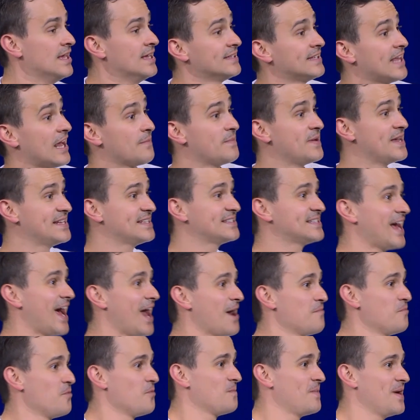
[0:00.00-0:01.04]
Tal vez
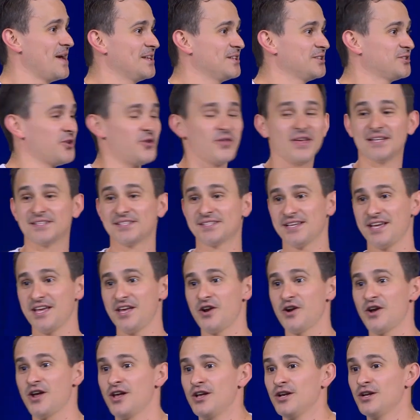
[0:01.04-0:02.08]
al momento de
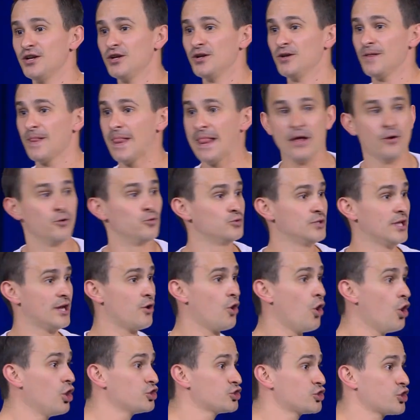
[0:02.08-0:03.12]
hacer un
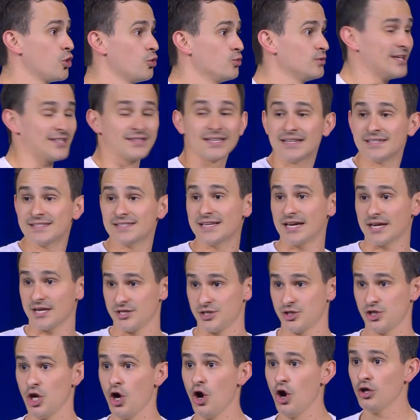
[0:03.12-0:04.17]
negocio, una
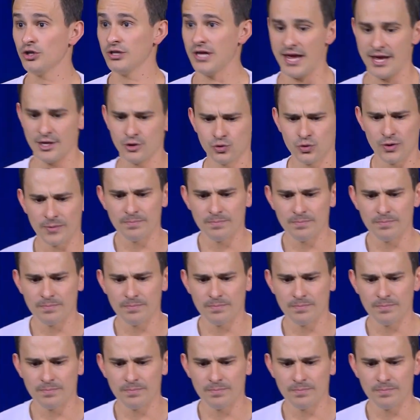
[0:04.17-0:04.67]
transacción en tu